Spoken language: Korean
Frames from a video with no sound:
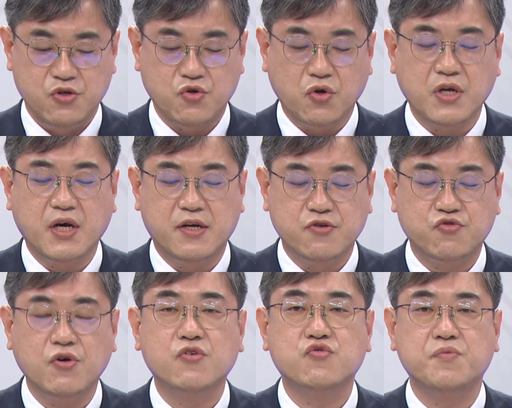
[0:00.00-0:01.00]
존경하는
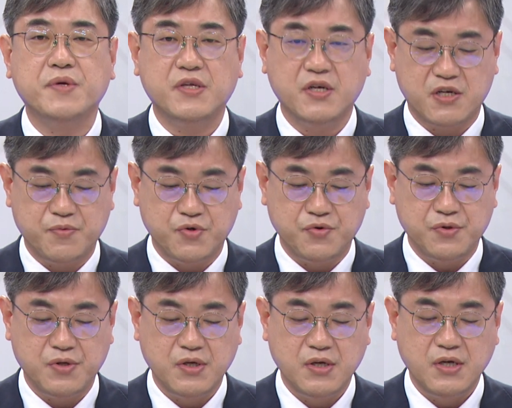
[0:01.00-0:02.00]
수영구민 여러분,